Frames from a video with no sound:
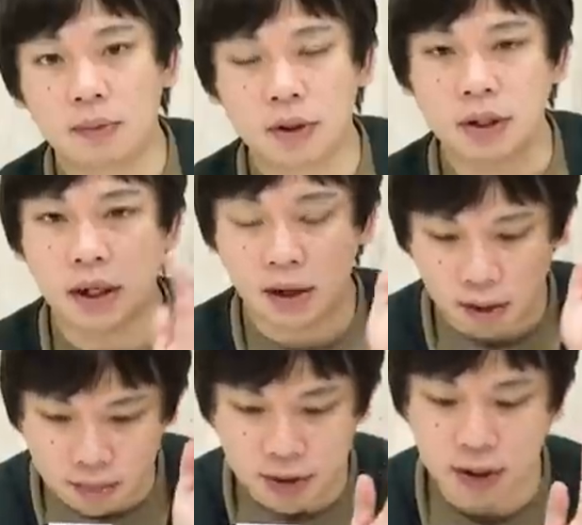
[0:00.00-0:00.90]
もしかしたらある
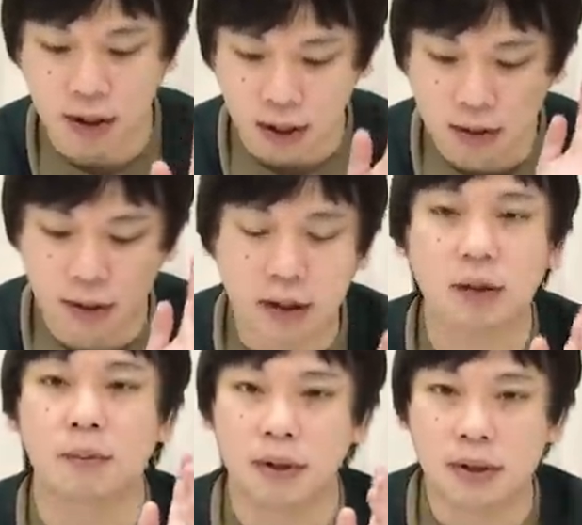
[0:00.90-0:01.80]
かもしれないので後でやっ
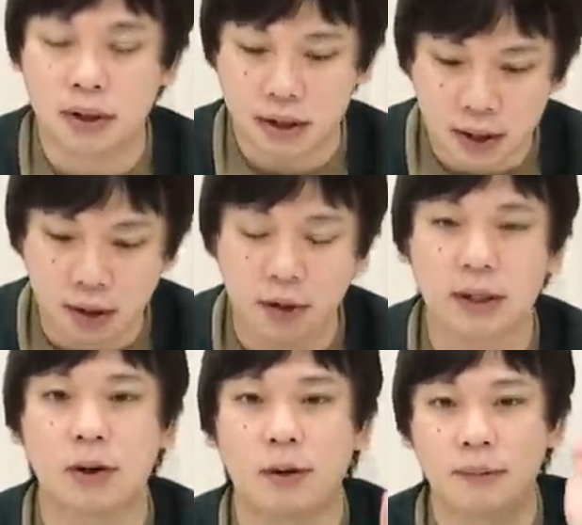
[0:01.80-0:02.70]
てみますじゃあ次の
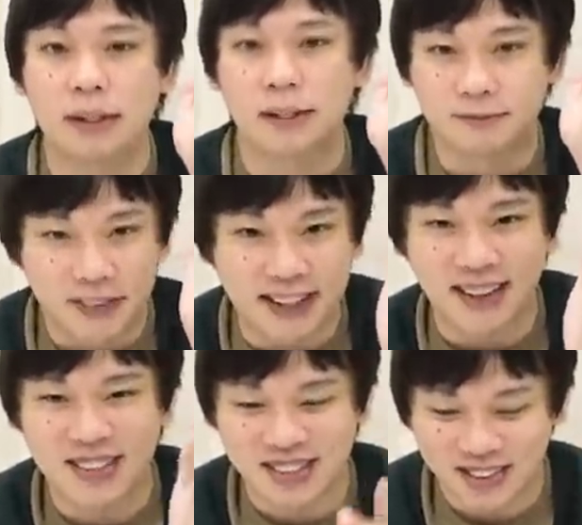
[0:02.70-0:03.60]
クエストまず行っ
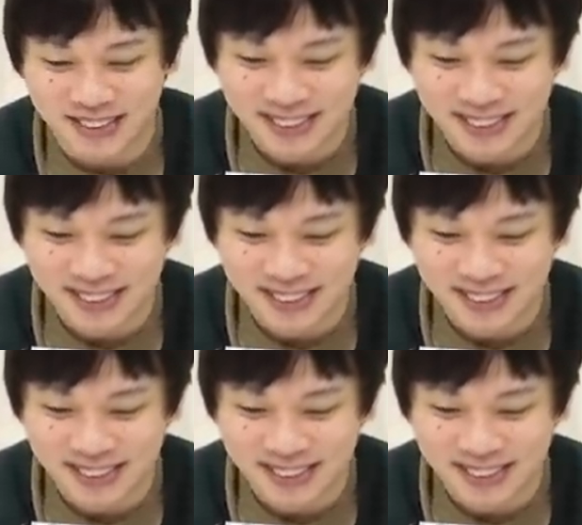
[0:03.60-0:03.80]
てみましょ